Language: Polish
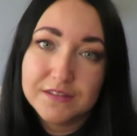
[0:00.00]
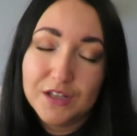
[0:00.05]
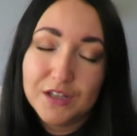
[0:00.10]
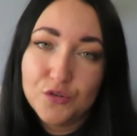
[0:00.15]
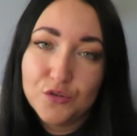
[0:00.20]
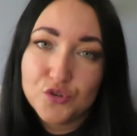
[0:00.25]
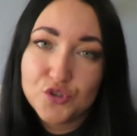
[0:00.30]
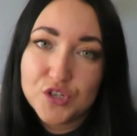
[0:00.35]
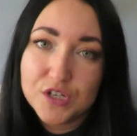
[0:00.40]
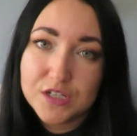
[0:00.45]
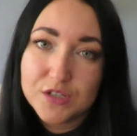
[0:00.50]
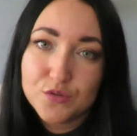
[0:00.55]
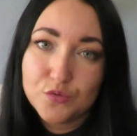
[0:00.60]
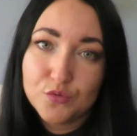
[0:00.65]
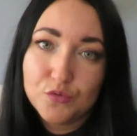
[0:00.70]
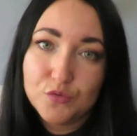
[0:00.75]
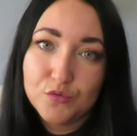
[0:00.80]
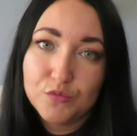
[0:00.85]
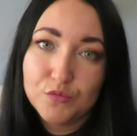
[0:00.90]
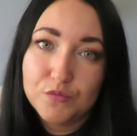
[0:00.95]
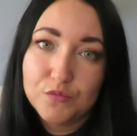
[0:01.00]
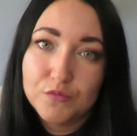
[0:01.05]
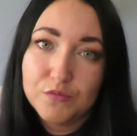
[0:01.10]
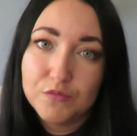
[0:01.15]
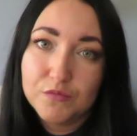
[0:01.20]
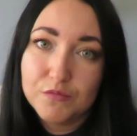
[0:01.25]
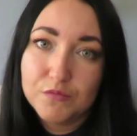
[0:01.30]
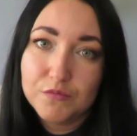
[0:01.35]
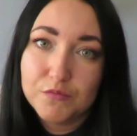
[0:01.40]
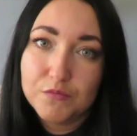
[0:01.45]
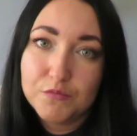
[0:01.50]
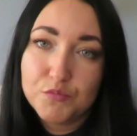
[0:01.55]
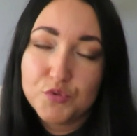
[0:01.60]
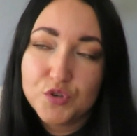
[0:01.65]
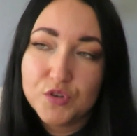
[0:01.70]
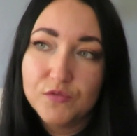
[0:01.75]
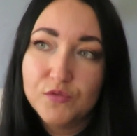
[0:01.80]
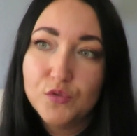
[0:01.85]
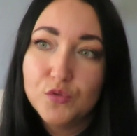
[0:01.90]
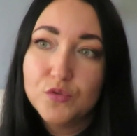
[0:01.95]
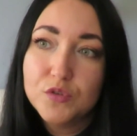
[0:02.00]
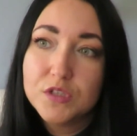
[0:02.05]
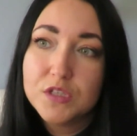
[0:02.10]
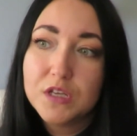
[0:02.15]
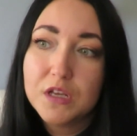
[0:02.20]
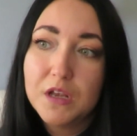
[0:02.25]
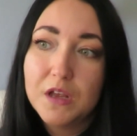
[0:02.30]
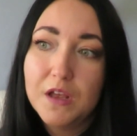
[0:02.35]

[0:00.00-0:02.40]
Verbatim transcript: tego czasu przywiózł.